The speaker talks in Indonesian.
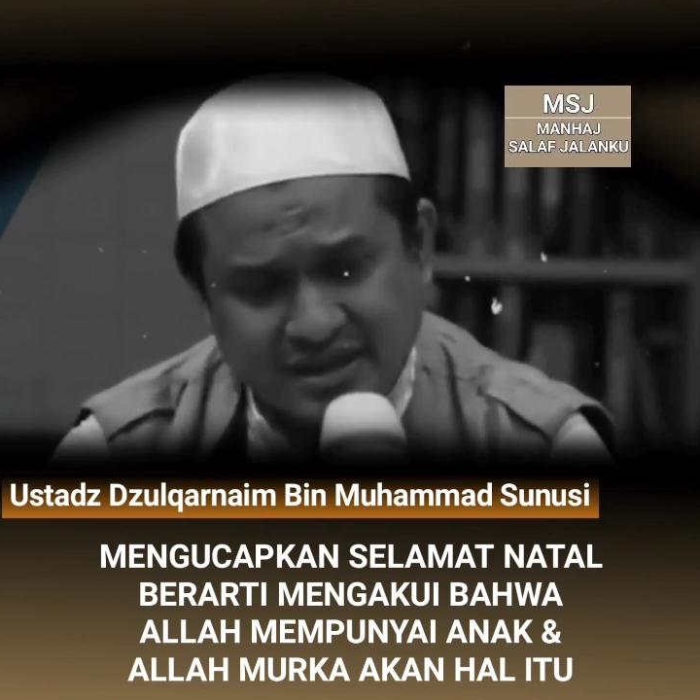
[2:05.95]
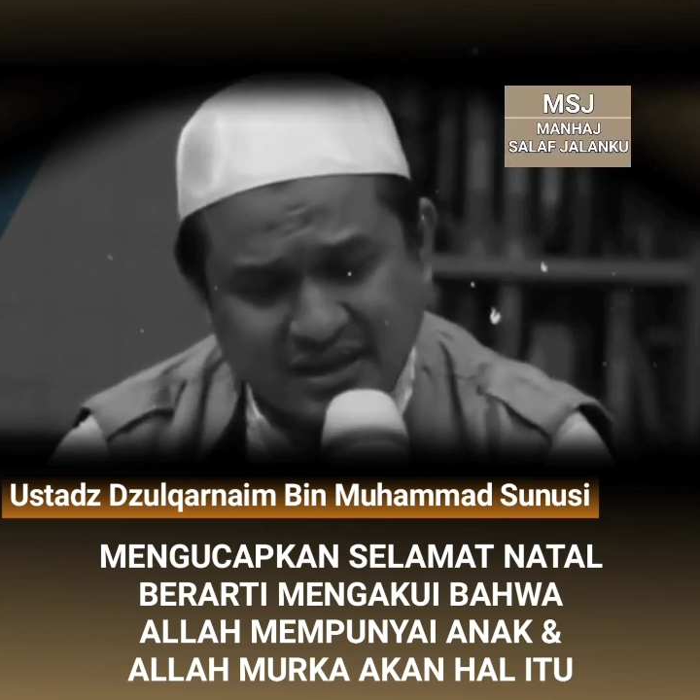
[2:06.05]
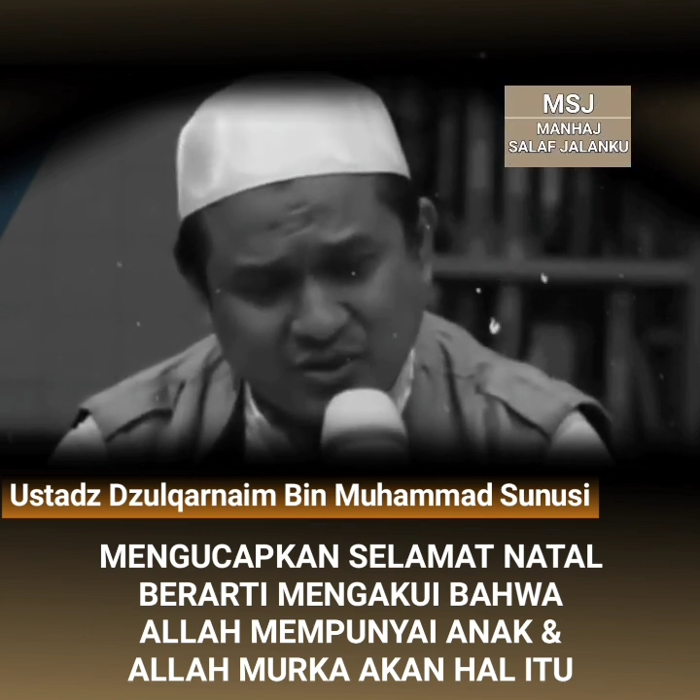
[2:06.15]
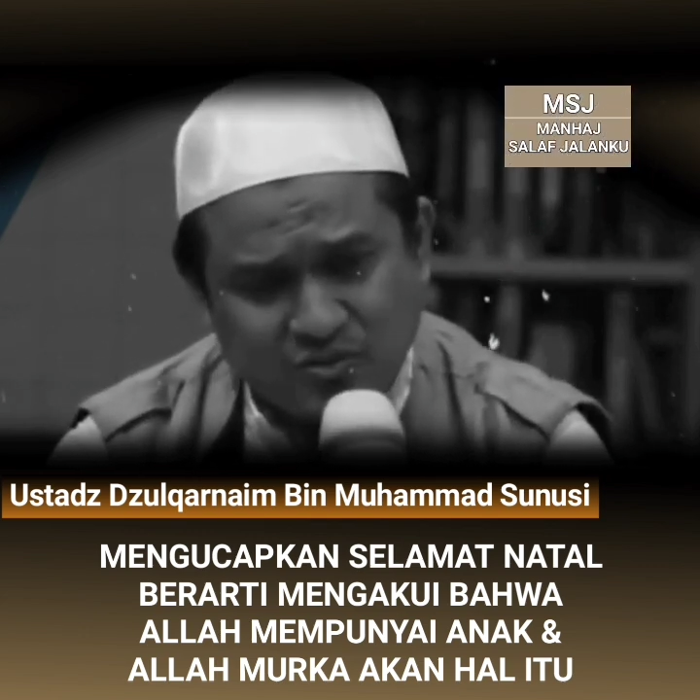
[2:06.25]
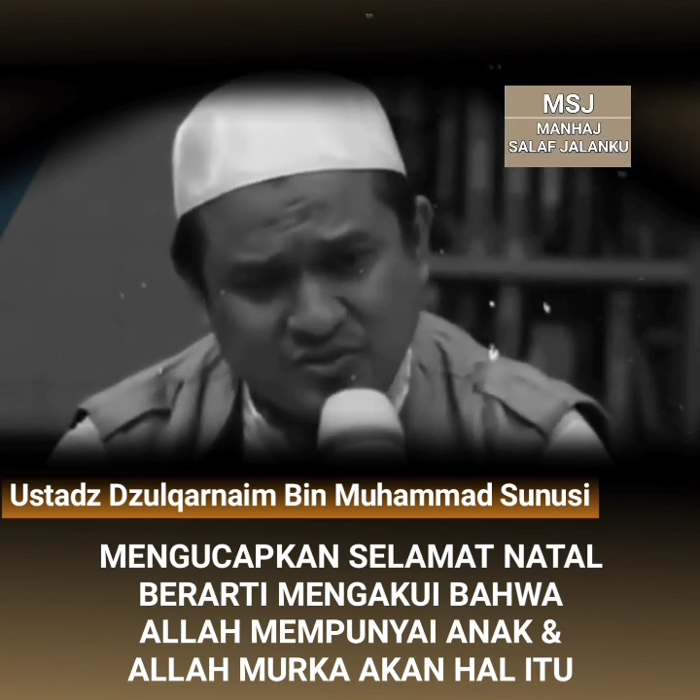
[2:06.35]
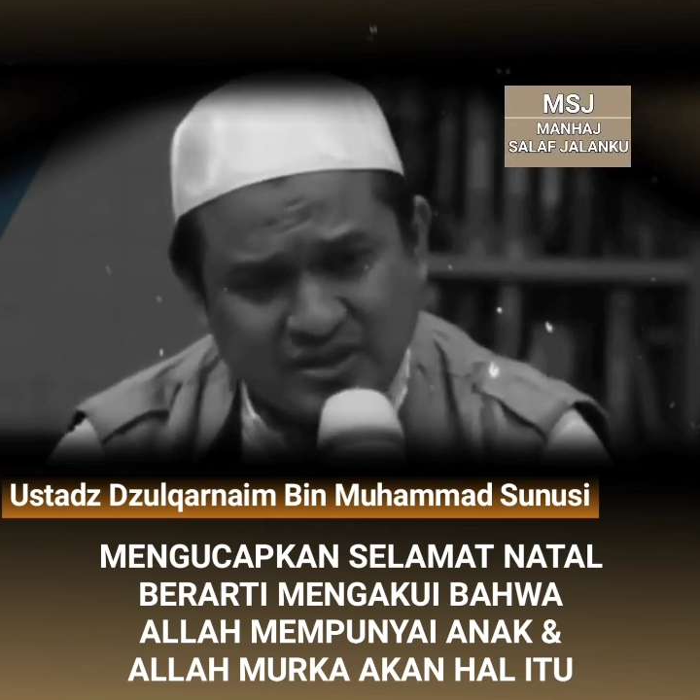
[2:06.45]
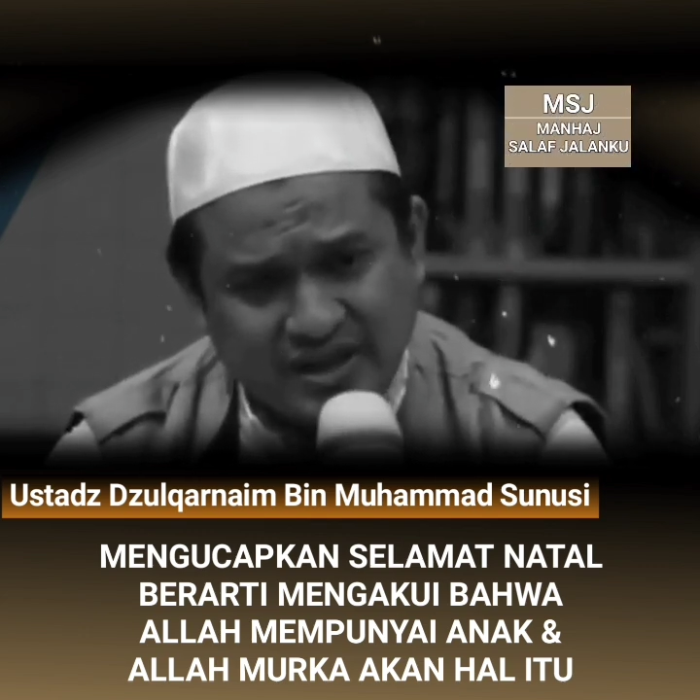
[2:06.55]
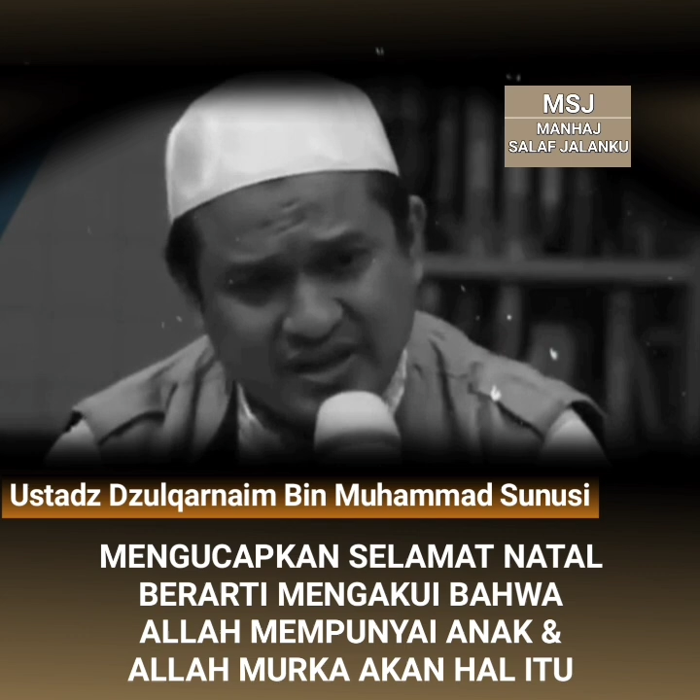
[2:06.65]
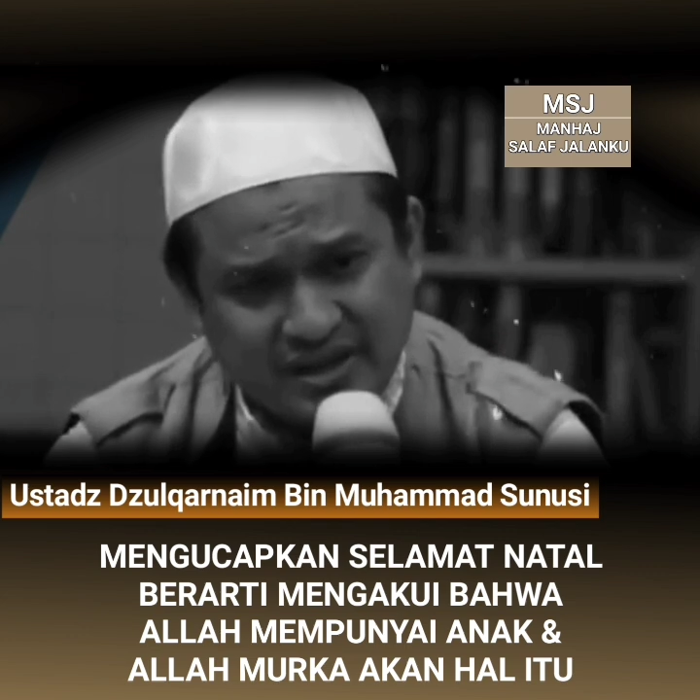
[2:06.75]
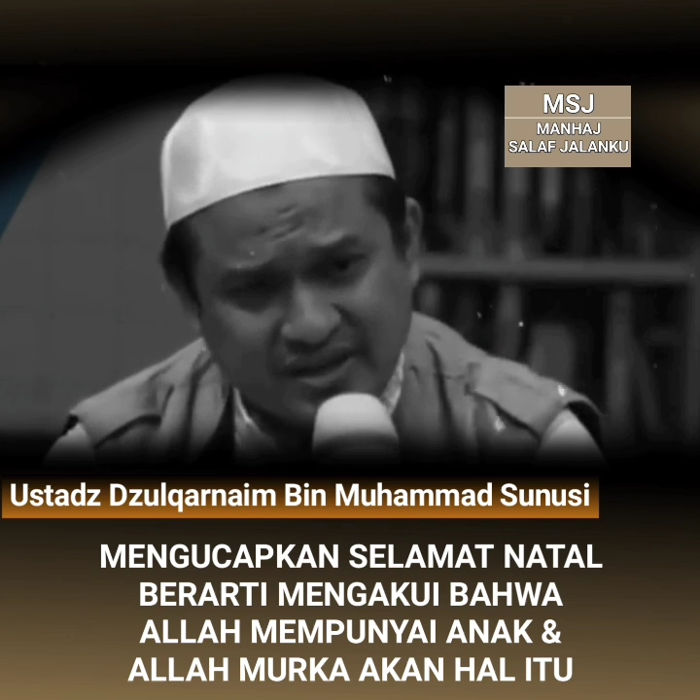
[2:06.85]
ji'tum
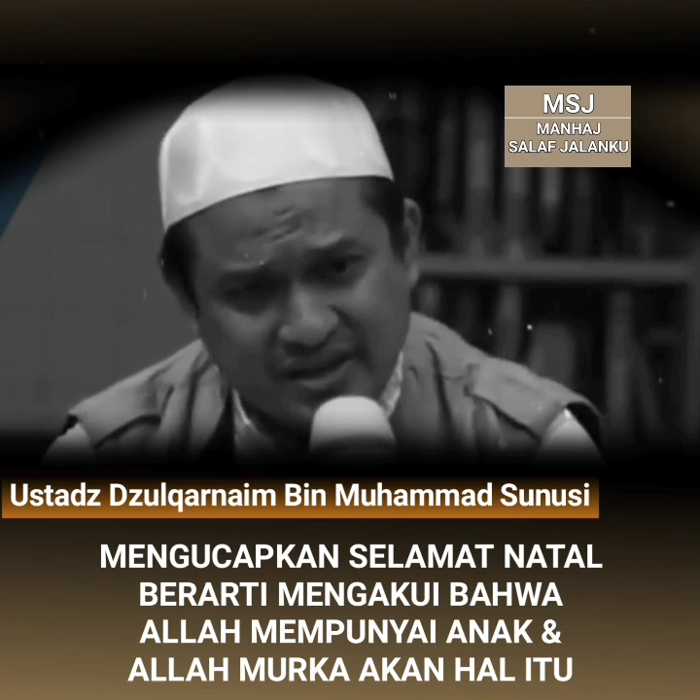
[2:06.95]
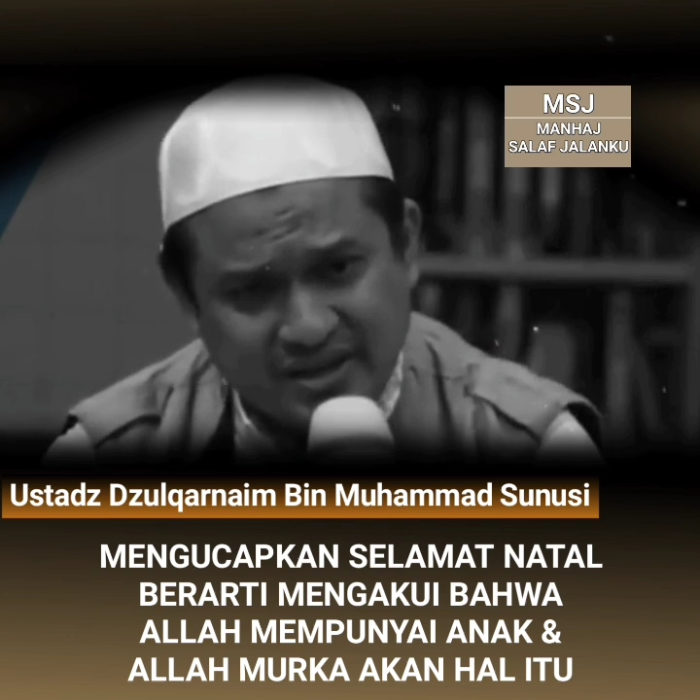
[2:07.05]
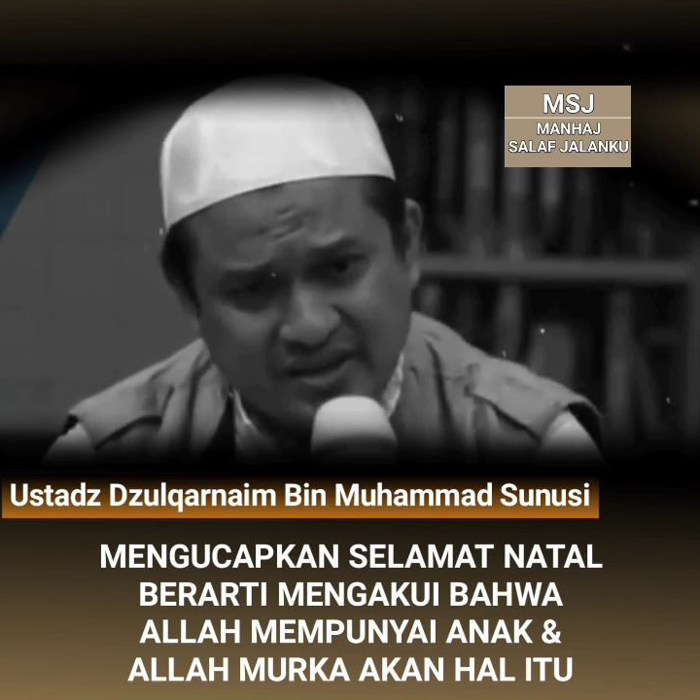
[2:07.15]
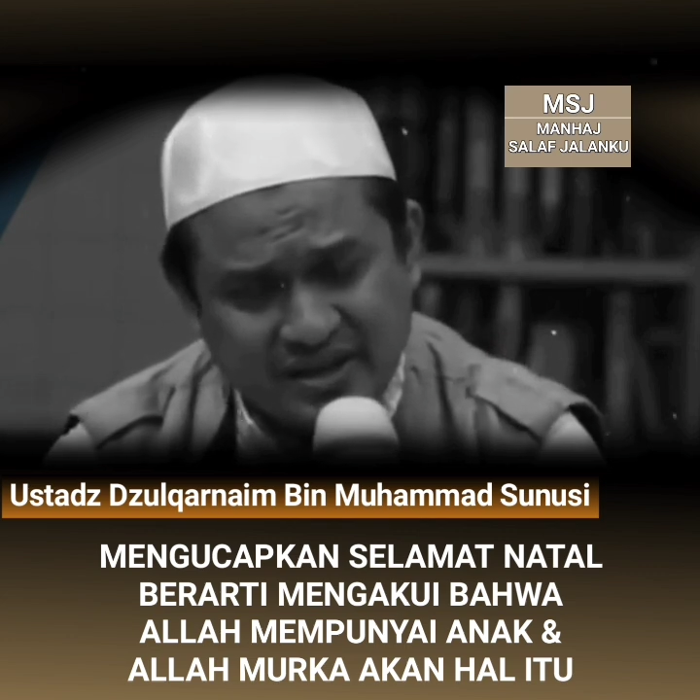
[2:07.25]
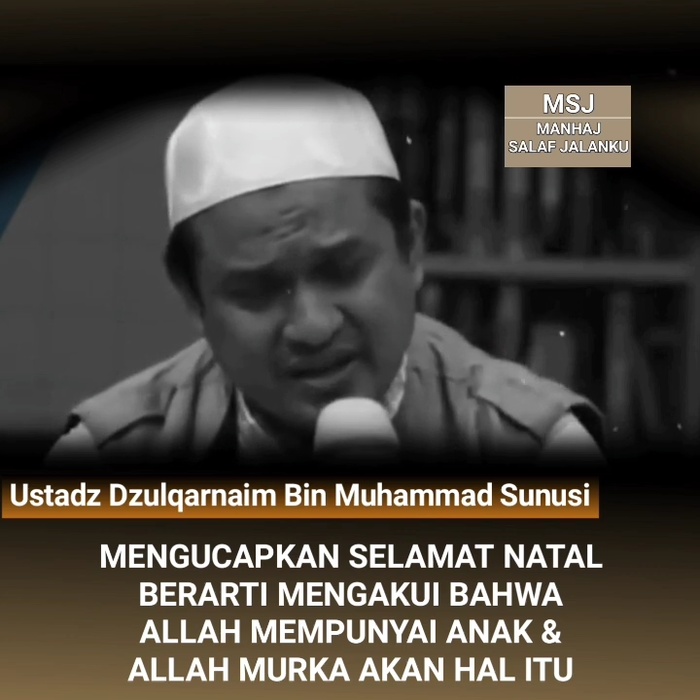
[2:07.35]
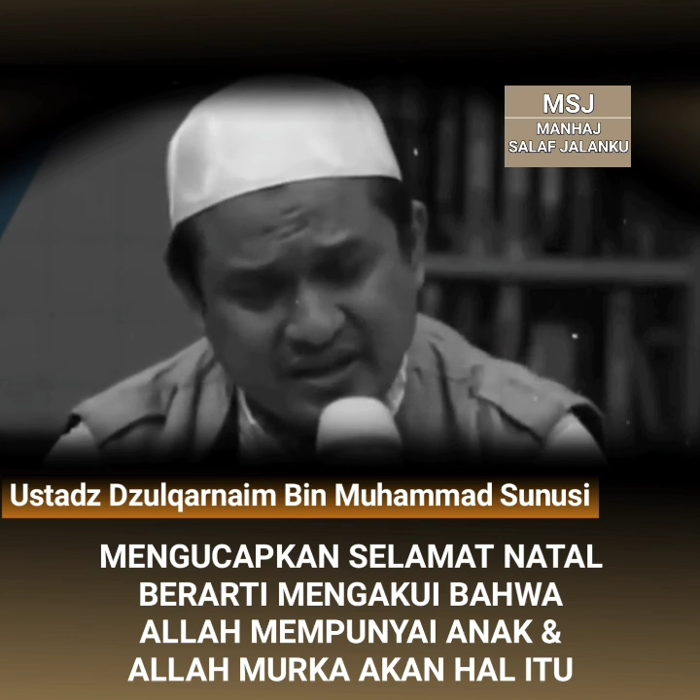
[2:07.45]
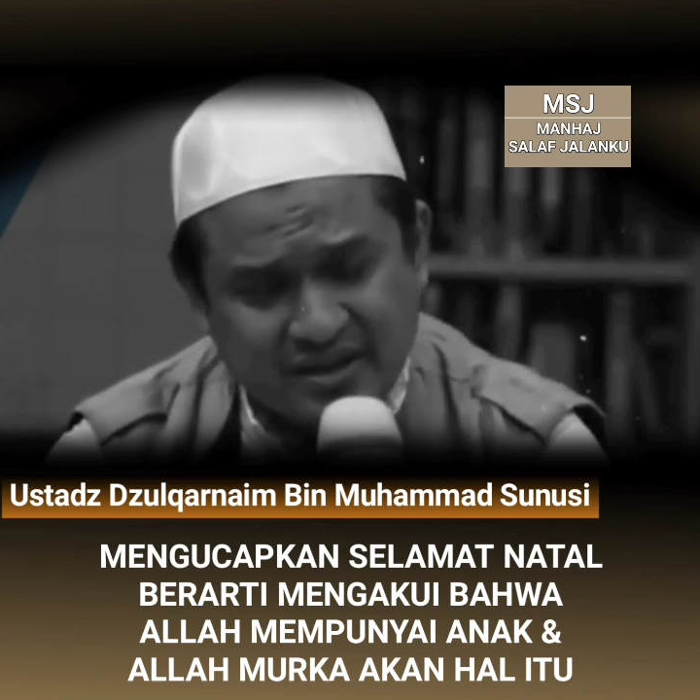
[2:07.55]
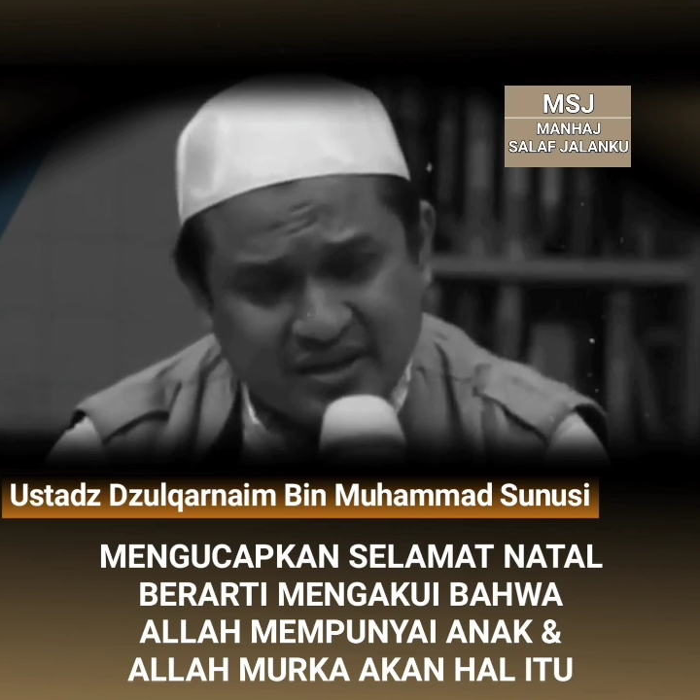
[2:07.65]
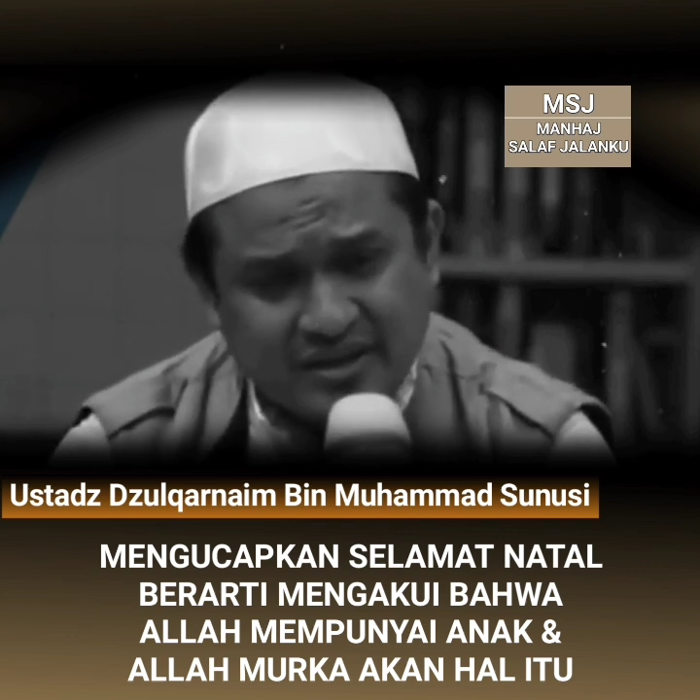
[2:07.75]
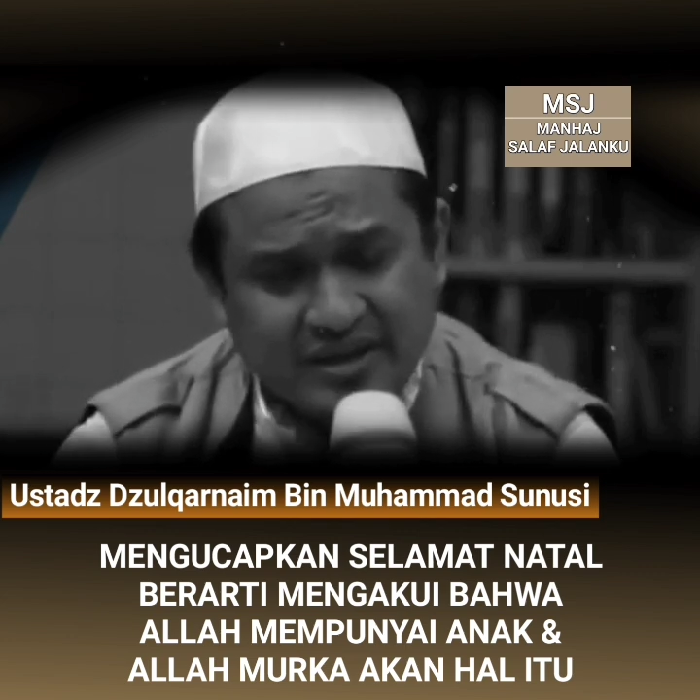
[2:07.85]
syai'an idda.